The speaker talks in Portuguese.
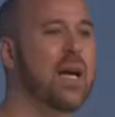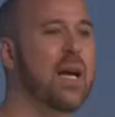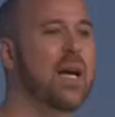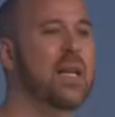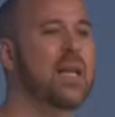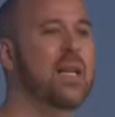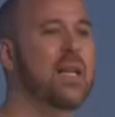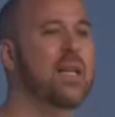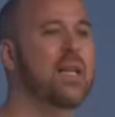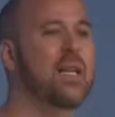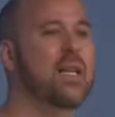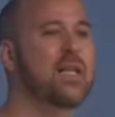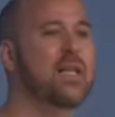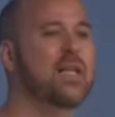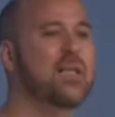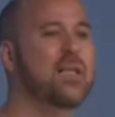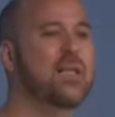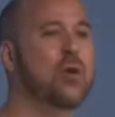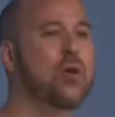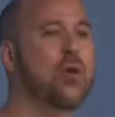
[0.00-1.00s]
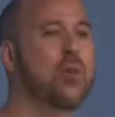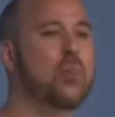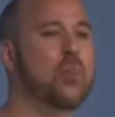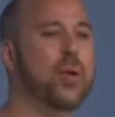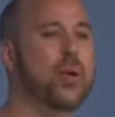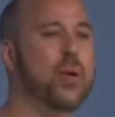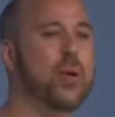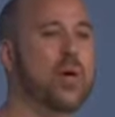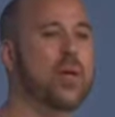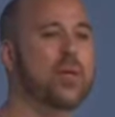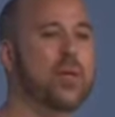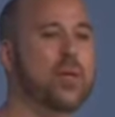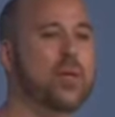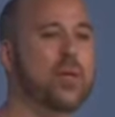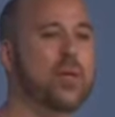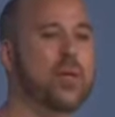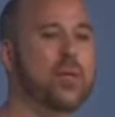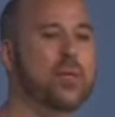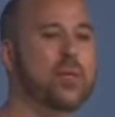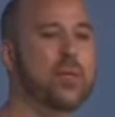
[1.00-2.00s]
aqueles que se
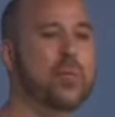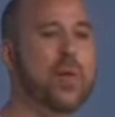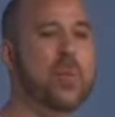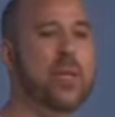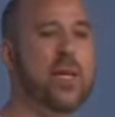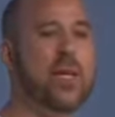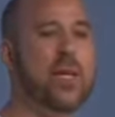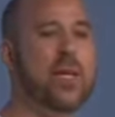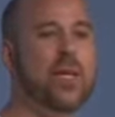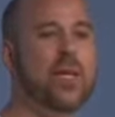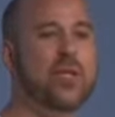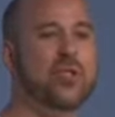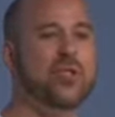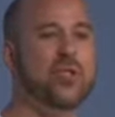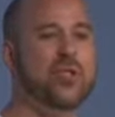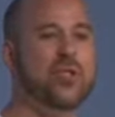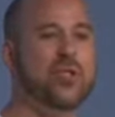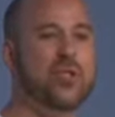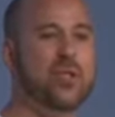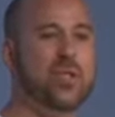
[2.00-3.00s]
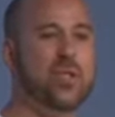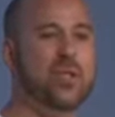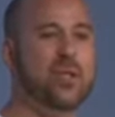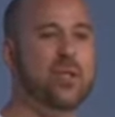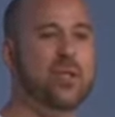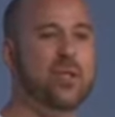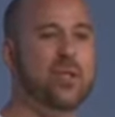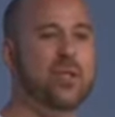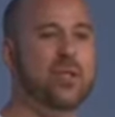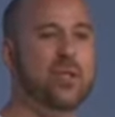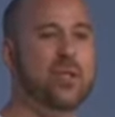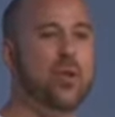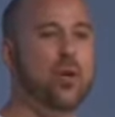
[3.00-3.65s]
comportem de uma maneira distinta